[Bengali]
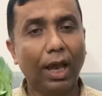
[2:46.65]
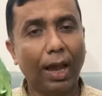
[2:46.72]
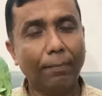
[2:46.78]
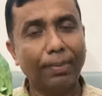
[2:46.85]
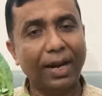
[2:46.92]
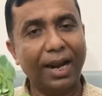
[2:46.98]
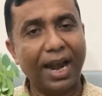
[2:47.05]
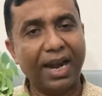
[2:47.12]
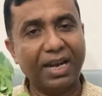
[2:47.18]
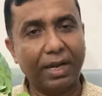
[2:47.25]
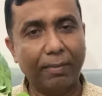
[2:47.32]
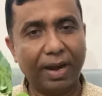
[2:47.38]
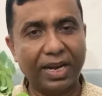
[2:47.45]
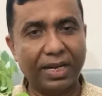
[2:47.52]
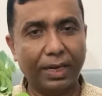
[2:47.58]
আপনারা
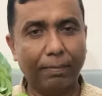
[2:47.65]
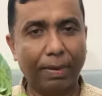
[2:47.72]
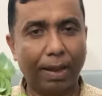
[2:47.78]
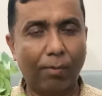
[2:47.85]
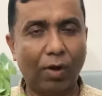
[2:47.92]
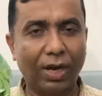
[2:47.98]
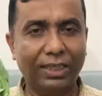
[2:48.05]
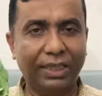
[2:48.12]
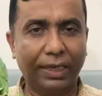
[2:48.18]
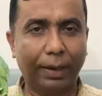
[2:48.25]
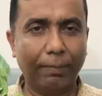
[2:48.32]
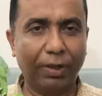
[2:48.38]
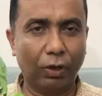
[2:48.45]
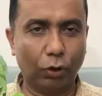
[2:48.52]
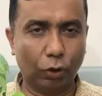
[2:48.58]
অ্যান্টিবায়োটিক ব্যবহার থেকে
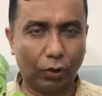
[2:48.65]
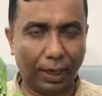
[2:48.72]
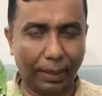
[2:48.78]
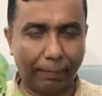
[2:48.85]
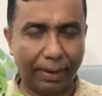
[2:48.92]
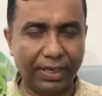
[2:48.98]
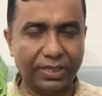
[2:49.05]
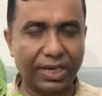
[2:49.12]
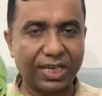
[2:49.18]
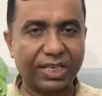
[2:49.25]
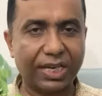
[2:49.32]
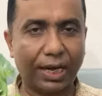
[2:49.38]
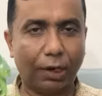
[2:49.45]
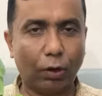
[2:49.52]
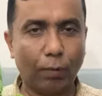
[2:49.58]
বিরত থাকবেন
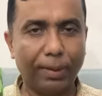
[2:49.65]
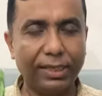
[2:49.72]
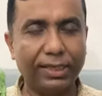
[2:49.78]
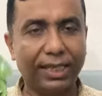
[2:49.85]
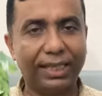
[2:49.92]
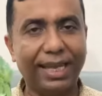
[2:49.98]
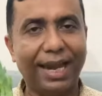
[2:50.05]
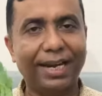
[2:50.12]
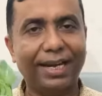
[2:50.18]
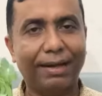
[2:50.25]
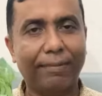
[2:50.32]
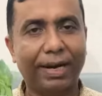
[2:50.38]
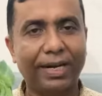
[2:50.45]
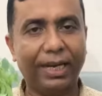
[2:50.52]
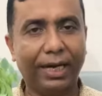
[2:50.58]
চেষ্টা করবেন যাতে
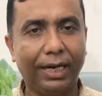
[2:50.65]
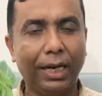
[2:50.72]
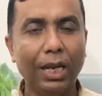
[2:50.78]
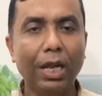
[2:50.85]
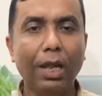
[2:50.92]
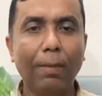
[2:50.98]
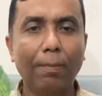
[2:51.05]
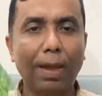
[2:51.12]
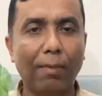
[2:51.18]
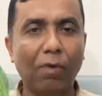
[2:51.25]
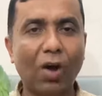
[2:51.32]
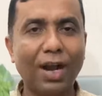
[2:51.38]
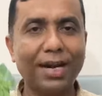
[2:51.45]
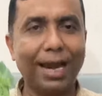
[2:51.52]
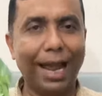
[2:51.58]
অ্যান্টিবায়োটিক
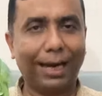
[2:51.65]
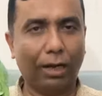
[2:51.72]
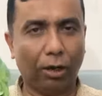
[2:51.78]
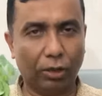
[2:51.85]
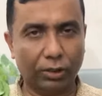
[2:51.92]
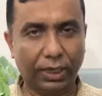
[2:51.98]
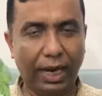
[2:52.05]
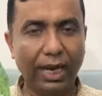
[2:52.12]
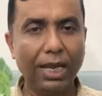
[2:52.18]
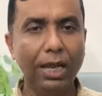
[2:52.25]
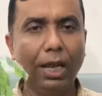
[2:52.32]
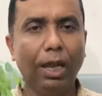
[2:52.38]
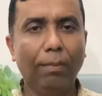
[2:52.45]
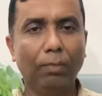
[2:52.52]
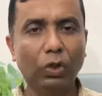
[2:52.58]
ব্যবহার না করা যায়
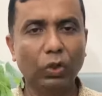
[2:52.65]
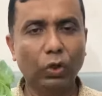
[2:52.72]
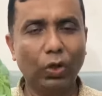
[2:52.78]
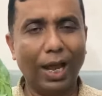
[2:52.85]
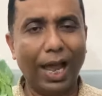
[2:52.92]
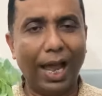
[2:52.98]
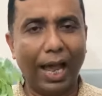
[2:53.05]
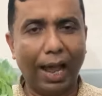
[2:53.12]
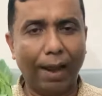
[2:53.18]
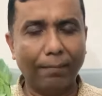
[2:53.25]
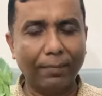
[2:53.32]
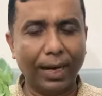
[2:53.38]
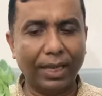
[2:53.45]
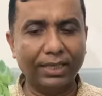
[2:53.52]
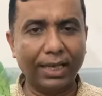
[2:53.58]
বন্ধুরা
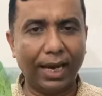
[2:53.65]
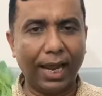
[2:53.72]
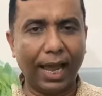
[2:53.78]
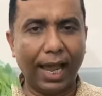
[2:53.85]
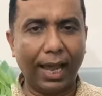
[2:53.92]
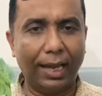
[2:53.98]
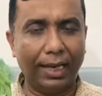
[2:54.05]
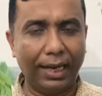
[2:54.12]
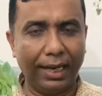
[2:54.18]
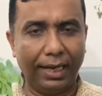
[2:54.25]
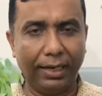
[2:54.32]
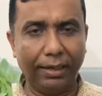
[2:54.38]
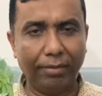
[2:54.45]
আমরা যারা এই